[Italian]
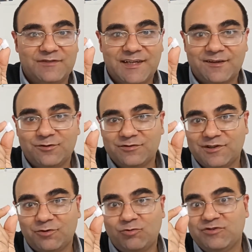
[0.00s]
vi
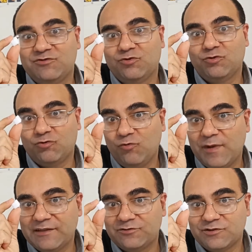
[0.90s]
racconterò questo
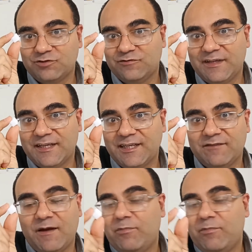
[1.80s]
cubetto da dove arriva,